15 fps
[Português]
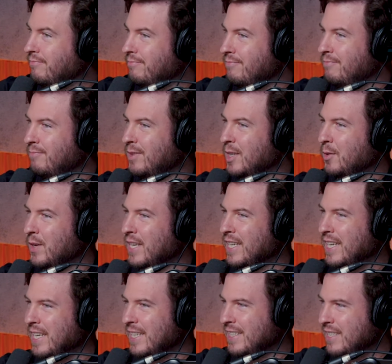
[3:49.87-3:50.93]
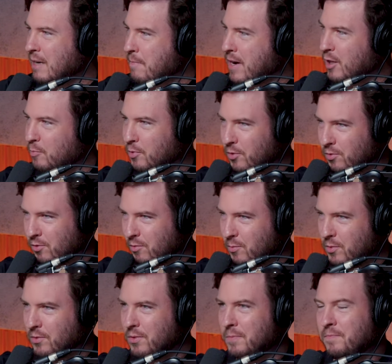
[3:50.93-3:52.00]
então ele queria ser amado por todo
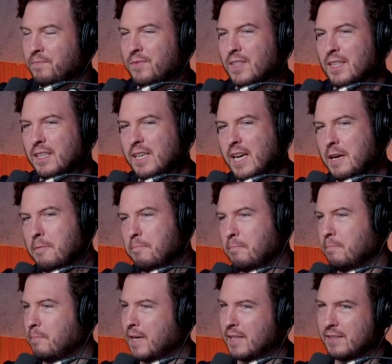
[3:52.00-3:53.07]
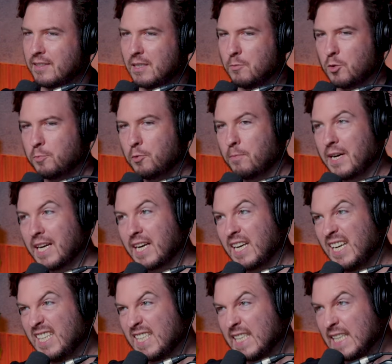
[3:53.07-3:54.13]
mundo. E aí passamos por uma
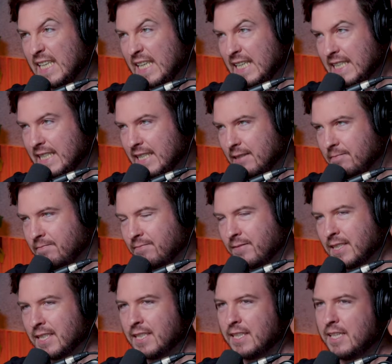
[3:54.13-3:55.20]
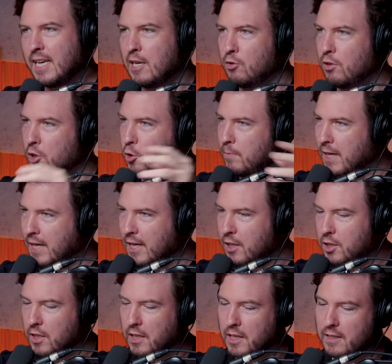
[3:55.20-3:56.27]
grande crise. E aí, durante uma
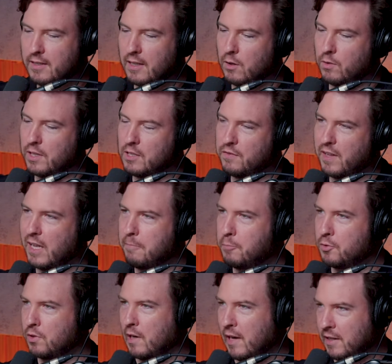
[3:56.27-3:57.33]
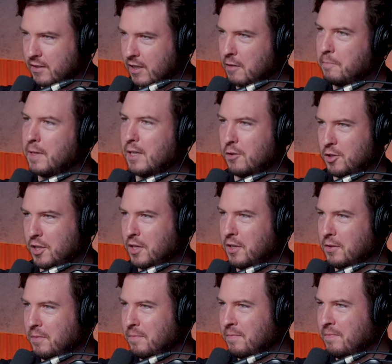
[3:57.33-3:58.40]
grande crise, ele não quis falar para os clientes que ele perdeu
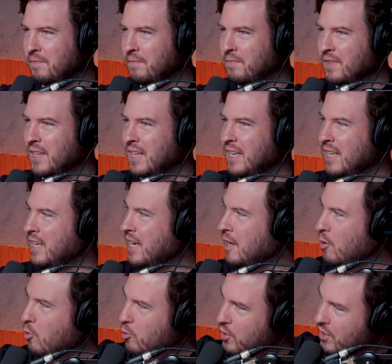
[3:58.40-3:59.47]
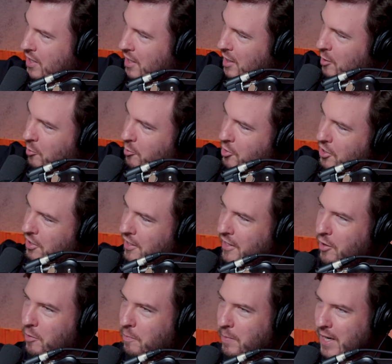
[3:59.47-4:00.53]
dinheiro. E ele conseguiu um
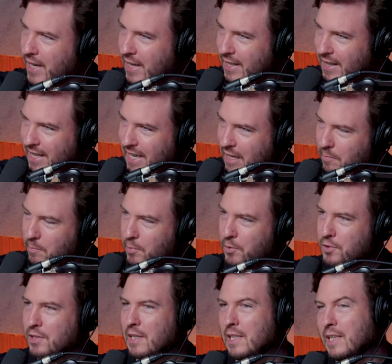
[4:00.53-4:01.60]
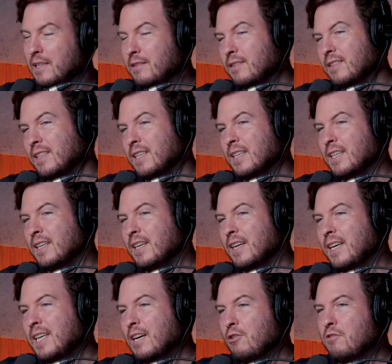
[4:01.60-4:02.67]
dinheiro para dar para os clientes.
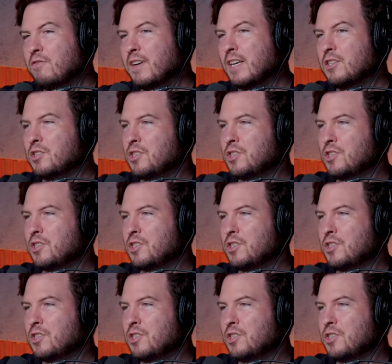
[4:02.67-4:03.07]
E ao invés